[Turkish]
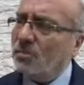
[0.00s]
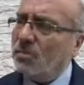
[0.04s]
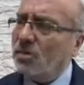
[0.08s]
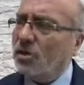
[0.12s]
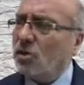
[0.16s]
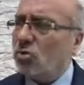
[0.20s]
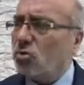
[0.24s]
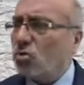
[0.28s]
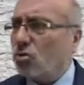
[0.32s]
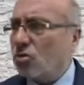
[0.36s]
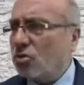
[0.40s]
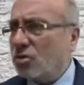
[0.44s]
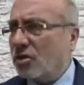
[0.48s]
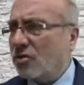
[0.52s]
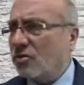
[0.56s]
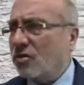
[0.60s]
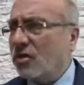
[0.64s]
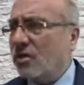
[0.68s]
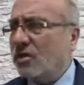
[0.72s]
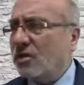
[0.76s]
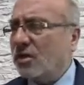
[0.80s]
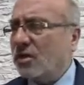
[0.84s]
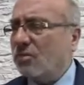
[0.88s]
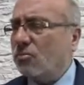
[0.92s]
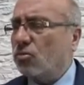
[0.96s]
biraz önce
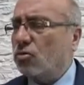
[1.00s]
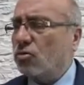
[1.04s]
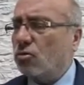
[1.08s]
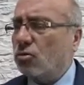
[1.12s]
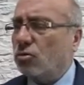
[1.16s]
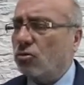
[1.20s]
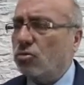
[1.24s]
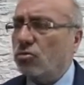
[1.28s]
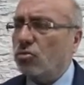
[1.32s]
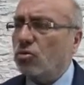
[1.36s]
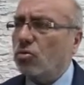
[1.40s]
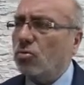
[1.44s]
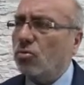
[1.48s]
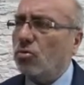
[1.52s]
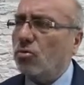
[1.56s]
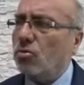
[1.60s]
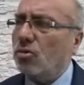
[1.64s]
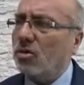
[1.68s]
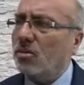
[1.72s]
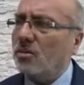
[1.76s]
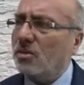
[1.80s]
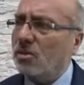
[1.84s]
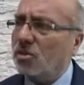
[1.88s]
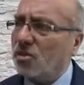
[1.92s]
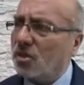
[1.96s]
ifade etmiş olduğum 3
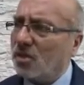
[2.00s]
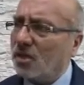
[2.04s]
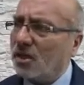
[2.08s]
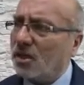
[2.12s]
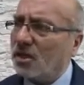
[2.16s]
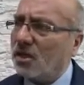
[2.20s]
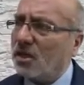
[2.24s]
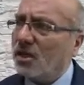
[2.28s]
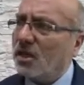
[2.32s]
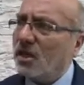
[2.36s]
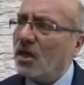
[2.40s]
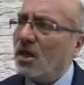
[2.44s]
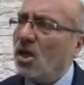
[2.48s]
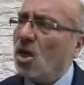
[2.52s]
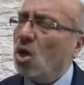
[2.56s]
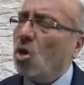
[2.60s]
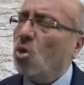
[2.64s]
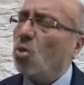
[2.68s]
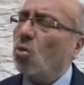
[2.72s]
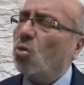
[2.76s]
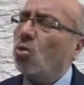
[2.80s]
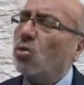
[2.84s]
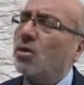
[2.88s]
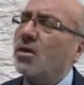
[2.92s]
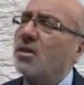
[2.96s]
programı açarak
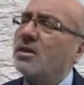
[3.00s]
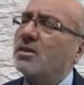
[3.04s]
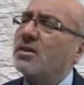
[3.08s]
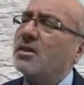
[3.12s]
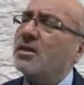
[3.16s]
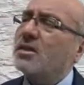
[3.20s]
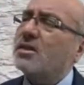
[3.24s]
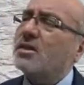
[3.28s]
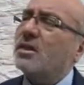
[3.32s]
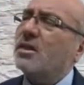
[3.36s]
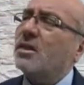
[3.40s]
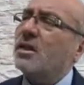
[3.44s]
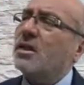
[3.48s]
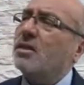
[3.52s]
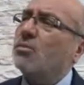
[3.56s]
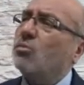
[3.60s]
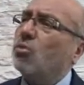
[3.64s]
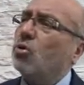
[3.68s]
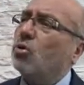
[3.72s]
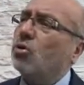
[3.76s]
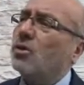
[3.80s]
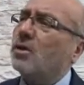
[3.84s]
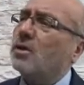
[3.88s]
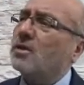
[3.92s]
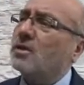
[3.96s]
organize sanayi
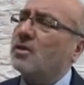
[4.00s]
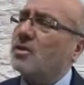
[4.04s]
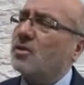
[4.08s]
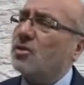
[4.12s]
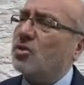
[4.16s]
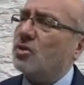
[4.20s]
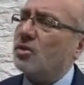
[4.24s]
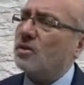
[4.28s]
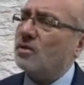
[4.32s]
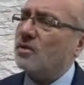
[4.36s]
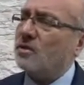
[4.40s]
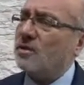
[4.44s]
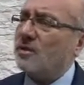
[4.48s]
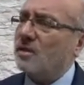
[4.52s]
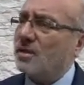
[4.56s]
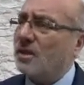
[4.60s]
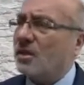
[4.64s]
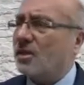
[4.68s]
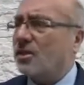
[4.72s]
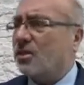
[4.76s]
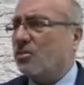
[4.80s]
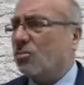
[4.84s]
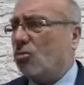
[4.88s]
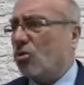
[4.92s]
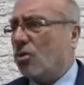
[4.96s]
bölgesinin içerisinde
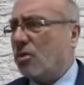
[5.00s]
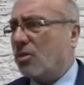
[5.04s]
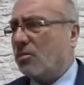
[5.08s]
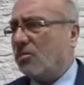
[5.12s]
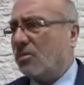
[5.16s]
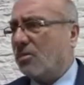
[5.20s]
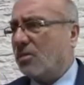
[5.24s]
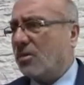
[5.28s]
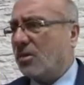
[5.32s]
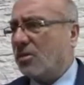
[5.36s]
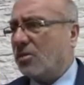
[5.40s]
eğitim öğretime